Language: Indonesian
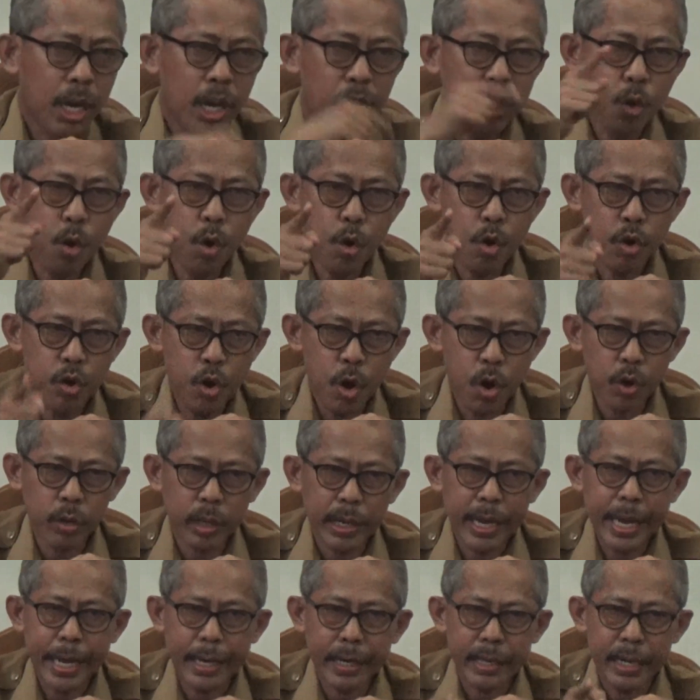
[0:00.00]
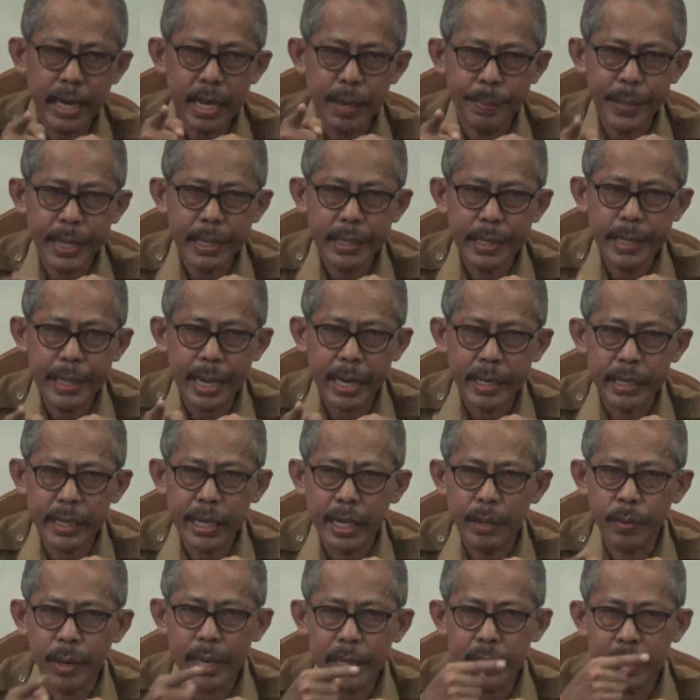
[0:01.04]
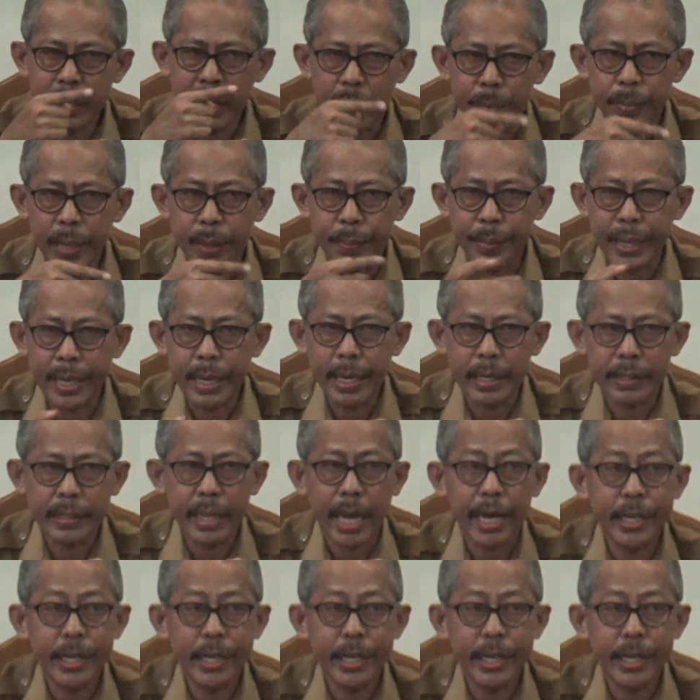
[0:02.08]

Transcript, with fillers: duduk RDP dengan Dewan dengan BPS.